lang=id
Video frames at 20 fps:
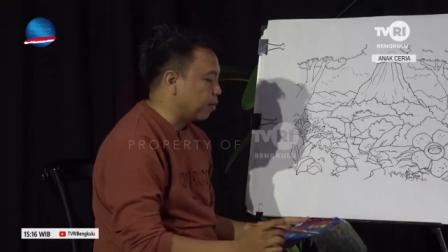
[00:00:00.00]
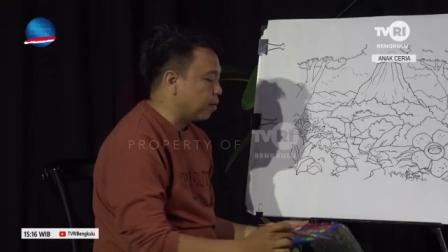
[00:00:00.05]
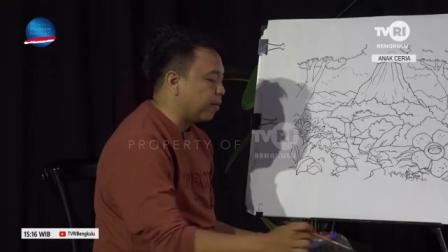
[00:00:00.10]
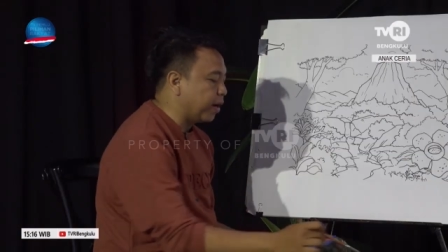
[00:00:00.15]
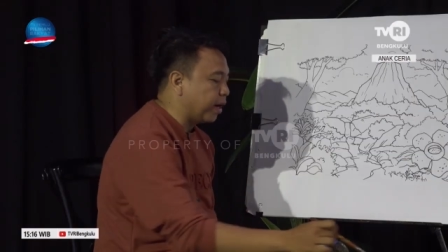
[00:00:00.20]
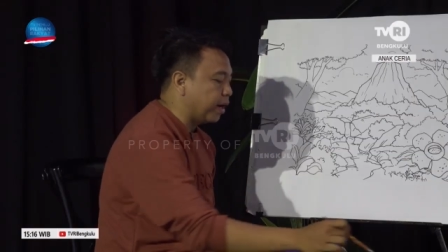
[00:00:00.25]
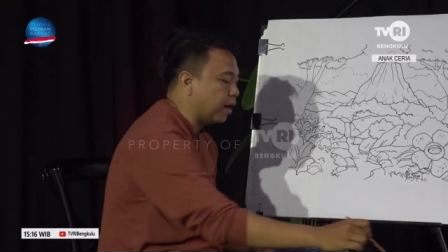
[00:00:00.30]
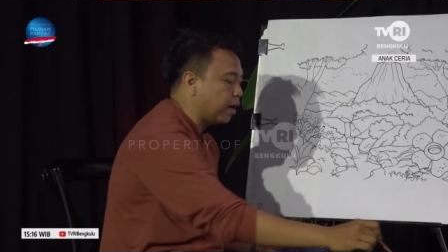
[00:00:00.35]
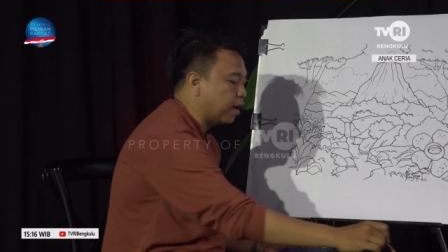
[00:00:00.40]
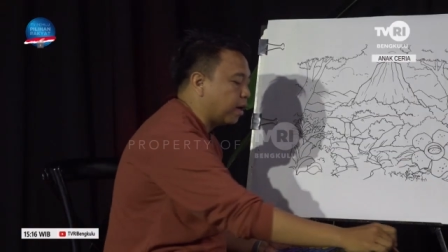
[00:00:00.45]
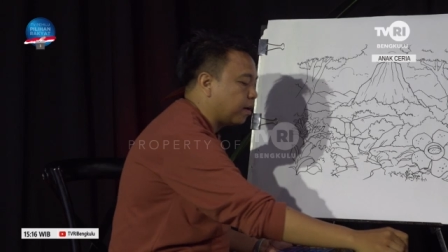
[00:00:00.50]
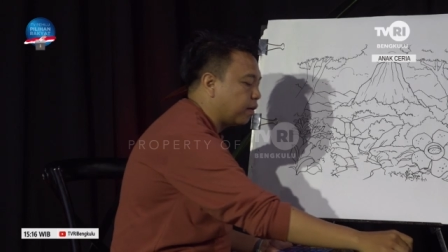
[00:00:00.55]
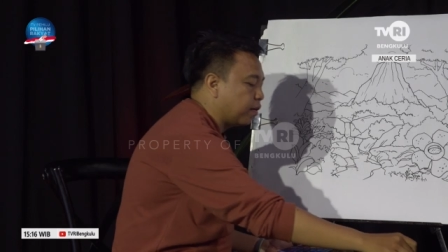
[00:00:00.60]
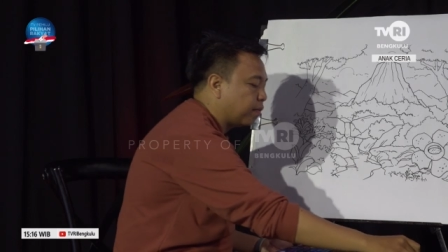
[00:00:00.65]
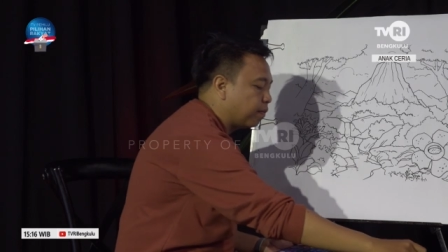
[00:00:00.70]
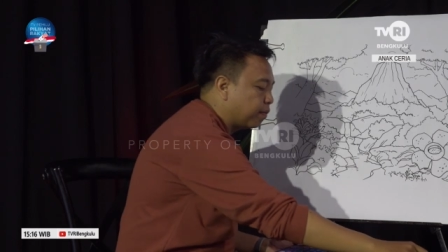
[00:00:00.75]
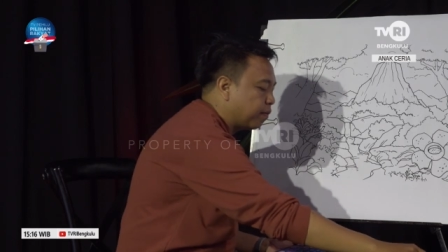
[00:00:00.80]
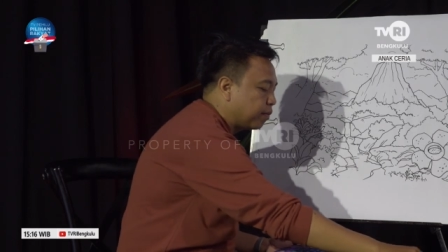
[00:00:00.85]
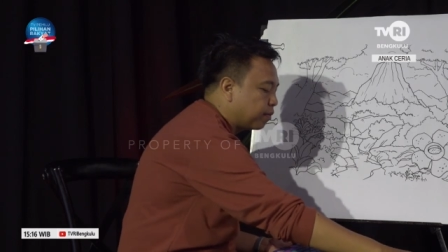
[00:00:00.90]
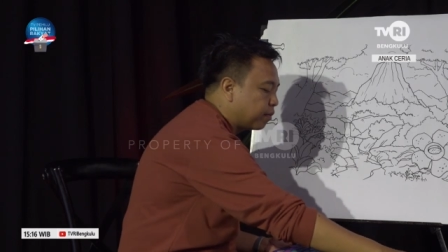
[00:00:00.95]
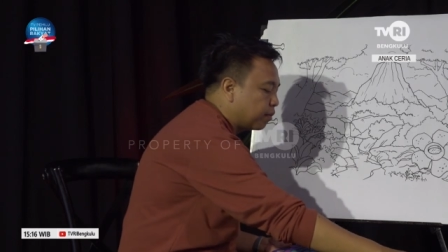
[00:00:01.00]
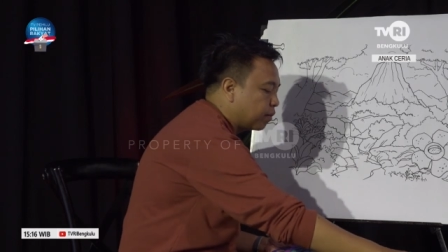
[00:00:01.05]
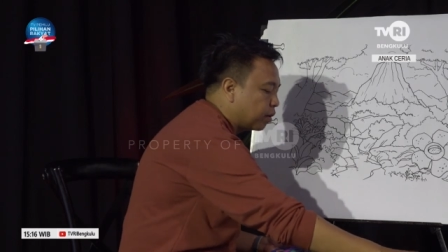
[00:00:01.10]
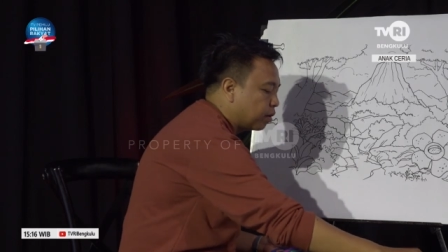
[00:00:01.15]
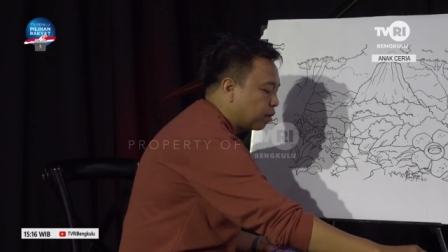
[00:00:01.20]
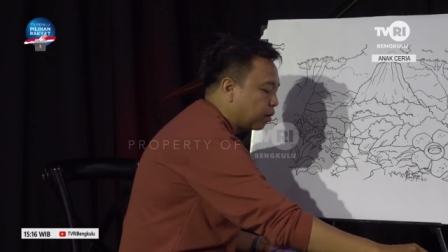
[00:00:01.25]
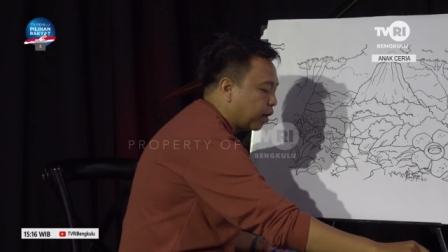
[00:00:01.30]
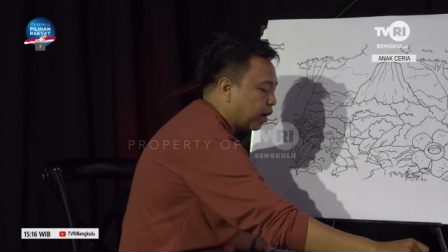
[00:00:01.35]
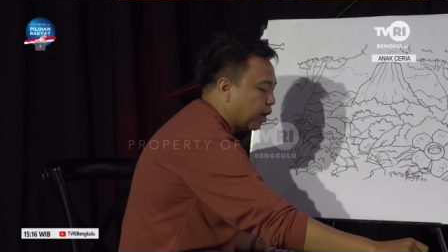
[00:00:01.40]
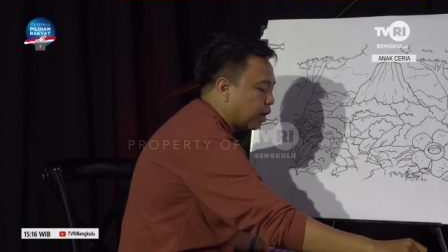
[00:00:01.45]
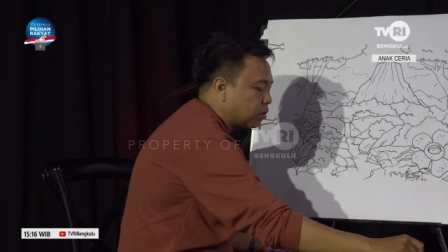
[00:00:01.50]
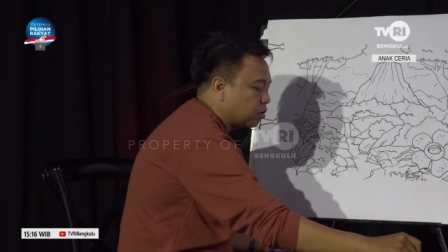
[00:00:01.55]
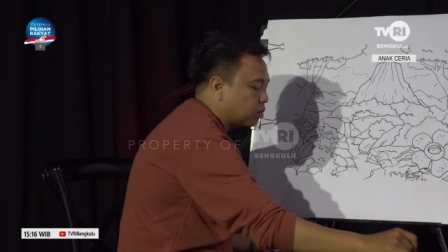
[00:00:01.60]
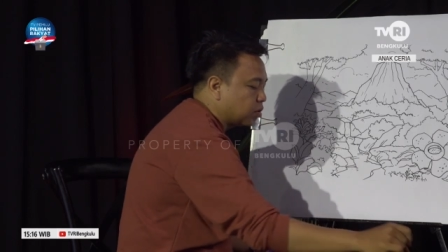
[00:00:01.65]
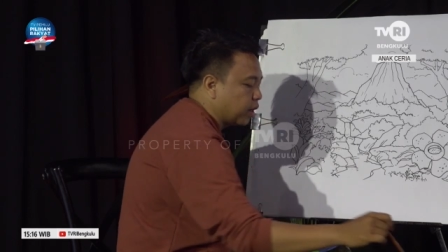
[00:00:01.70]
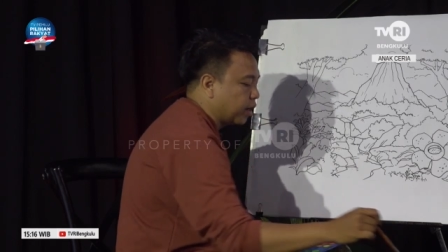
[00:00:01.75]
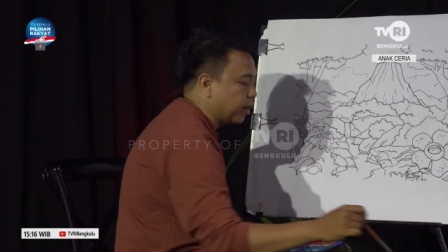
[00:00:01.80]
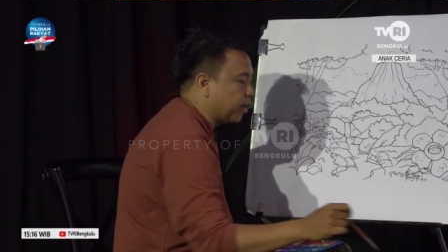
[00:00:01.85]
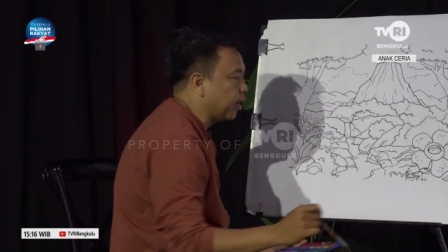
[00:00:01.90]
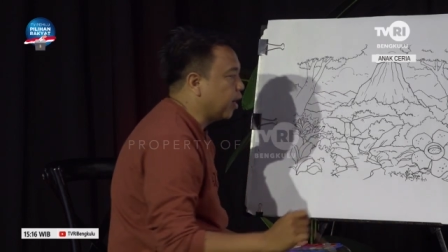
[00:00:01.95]
objek-objek seperti landscape
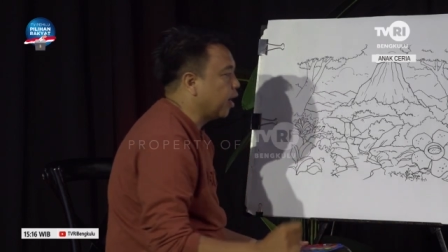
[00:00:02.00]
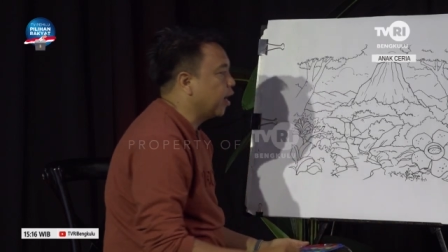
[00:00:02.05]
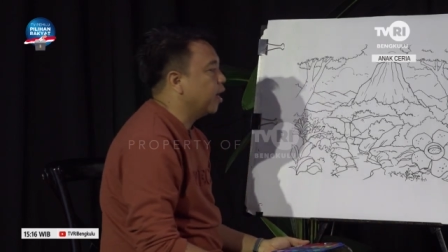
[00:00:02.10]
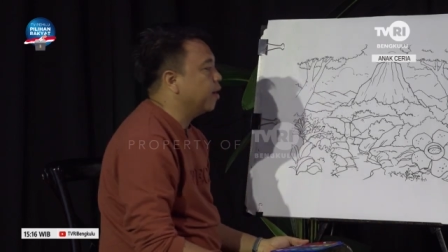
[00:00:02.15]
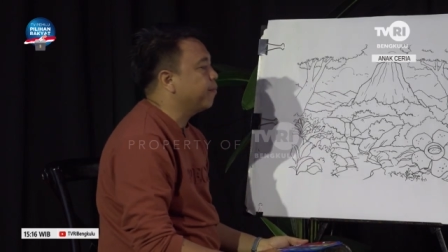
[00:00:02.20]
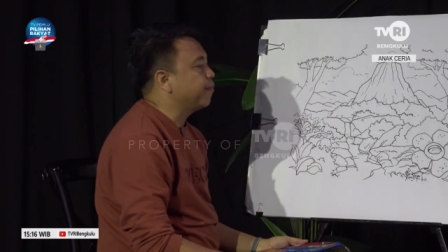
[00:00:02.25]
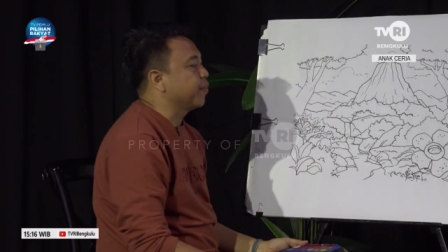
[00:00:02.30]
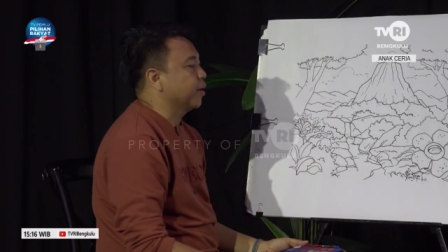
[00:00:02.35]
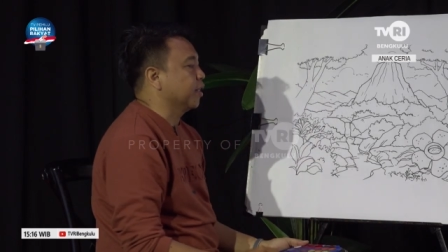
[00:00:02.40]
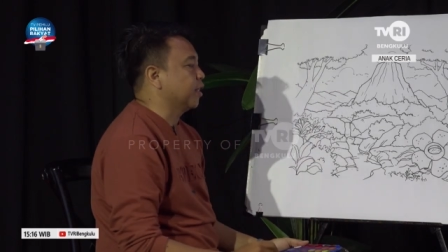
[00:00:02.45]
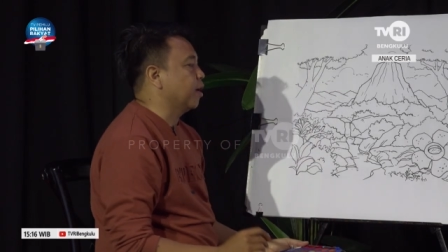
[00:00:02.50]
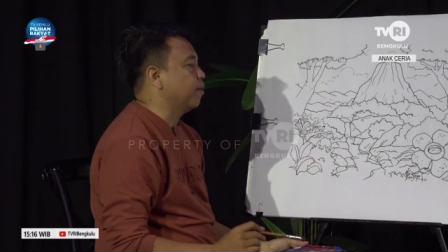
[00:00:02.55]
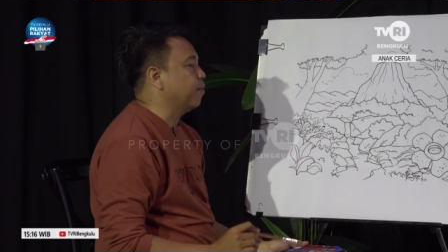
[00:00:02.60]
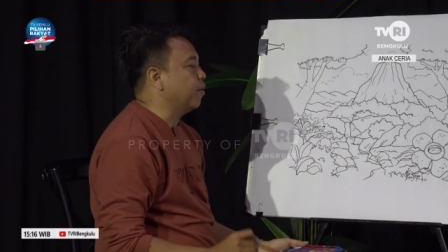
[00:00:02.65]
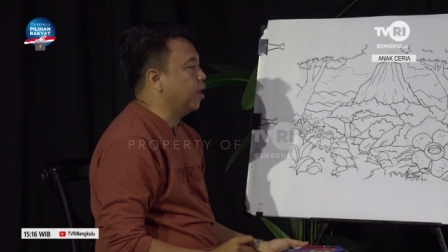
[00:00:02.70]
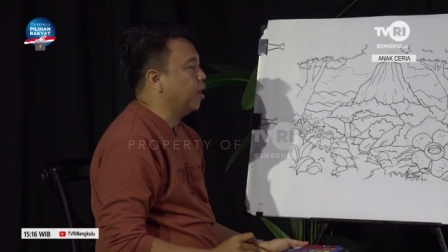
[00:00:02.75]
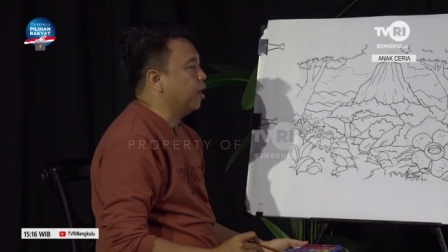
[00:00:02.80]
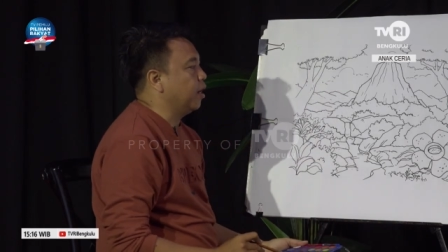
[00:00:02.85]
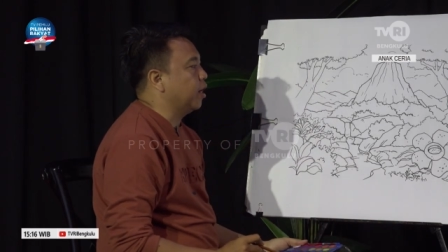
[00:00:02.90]
seperti ini atau pemandangan.